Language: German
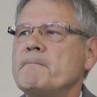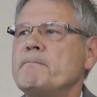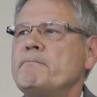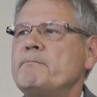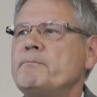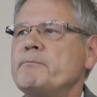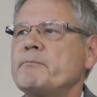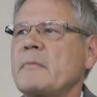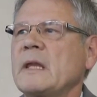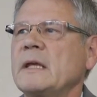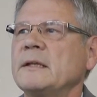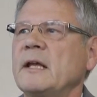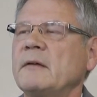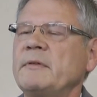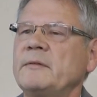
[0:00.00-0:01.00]
hm,
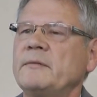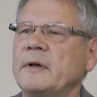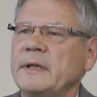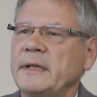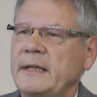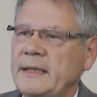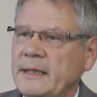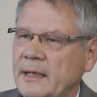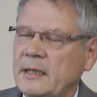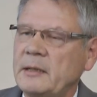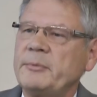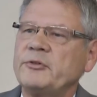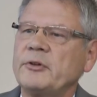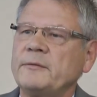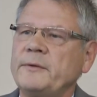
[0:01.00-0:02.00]
damit wir illegale
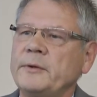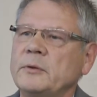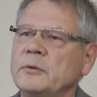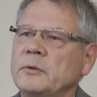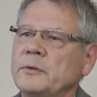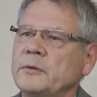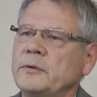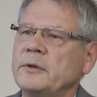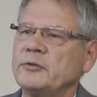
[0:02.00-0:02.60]
Beschäftigung und